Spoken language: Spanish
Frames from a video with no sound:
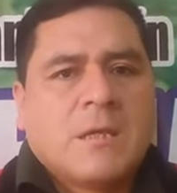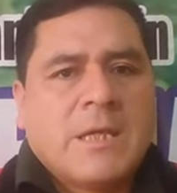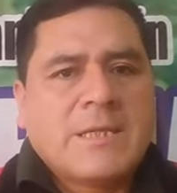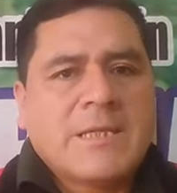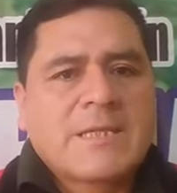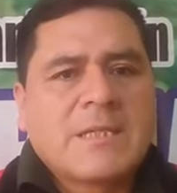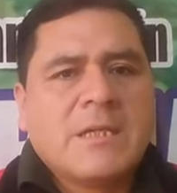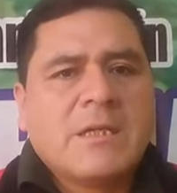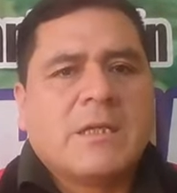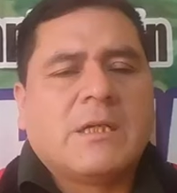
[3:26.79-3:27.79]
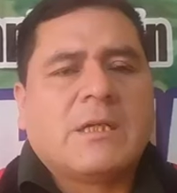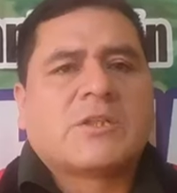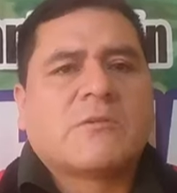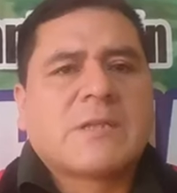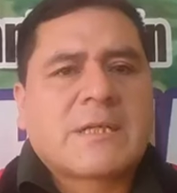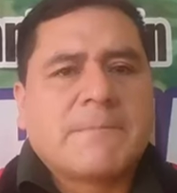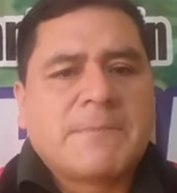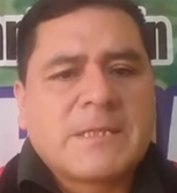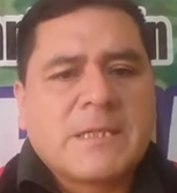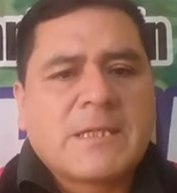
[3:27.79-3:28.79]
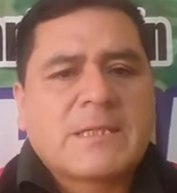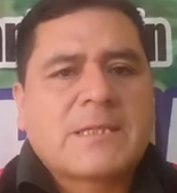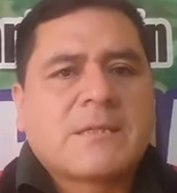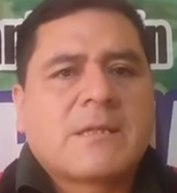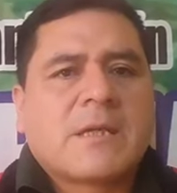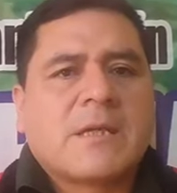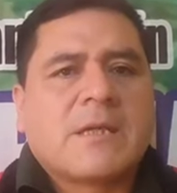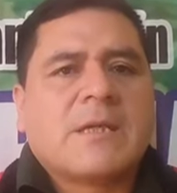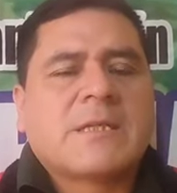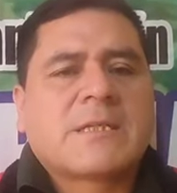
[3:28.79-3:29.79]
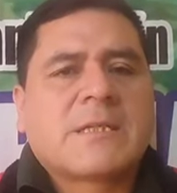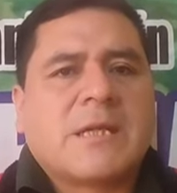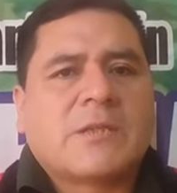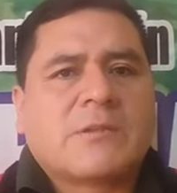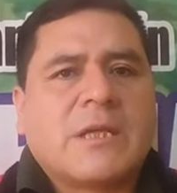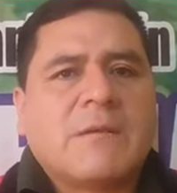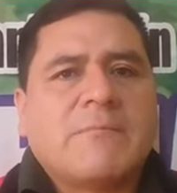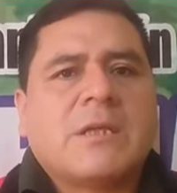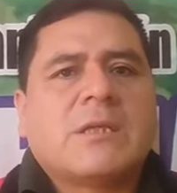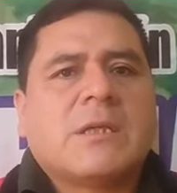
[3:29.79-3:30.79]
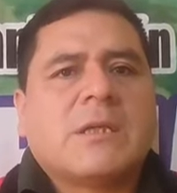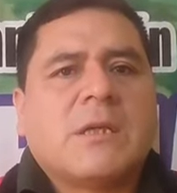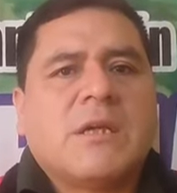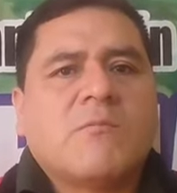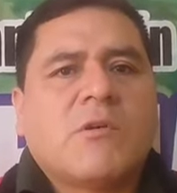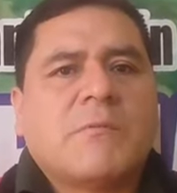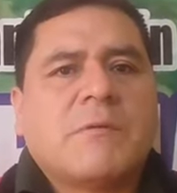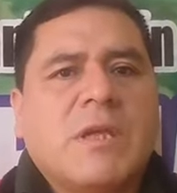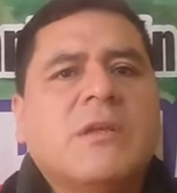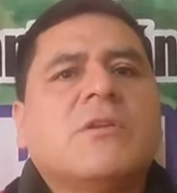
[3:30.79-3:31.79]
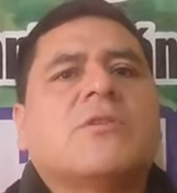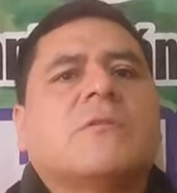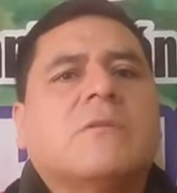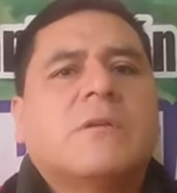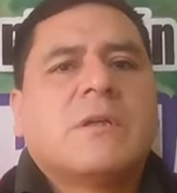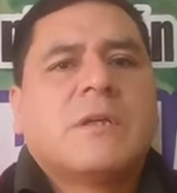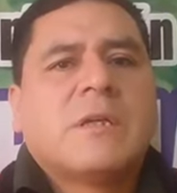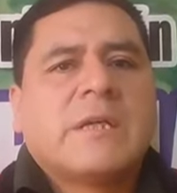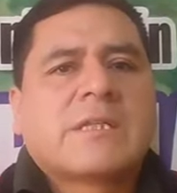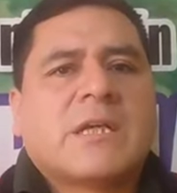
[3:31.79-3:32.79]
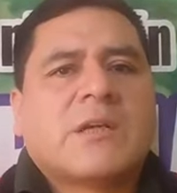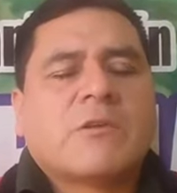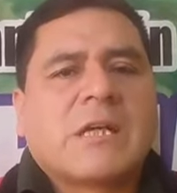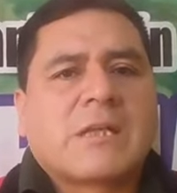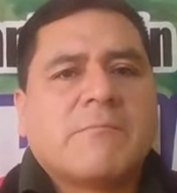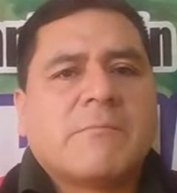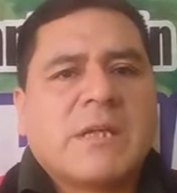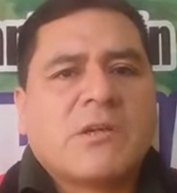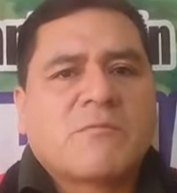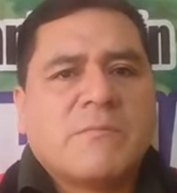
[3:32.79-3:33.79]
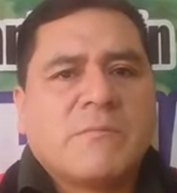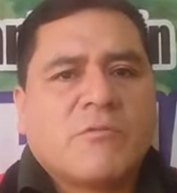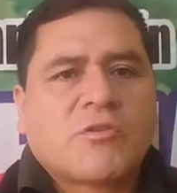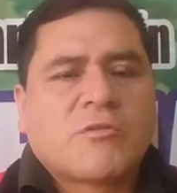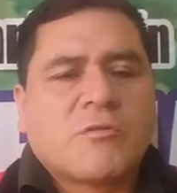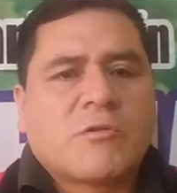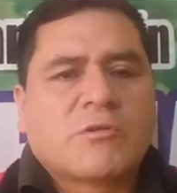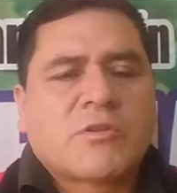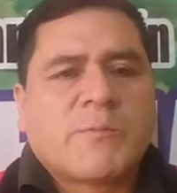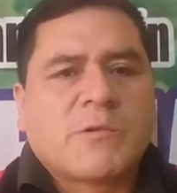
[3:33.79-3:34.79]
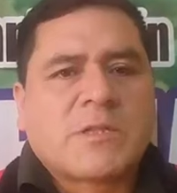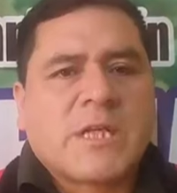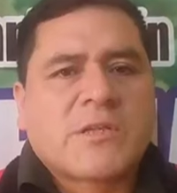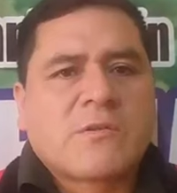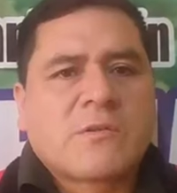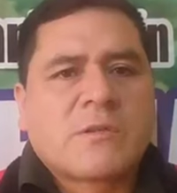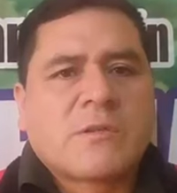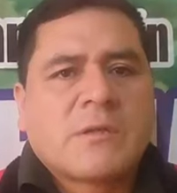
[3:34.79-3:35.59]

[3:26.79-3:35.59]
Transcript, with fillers: Es decir, eh, las rondas campesinas que está totalmente en movimiento y saludar también a los otros procesos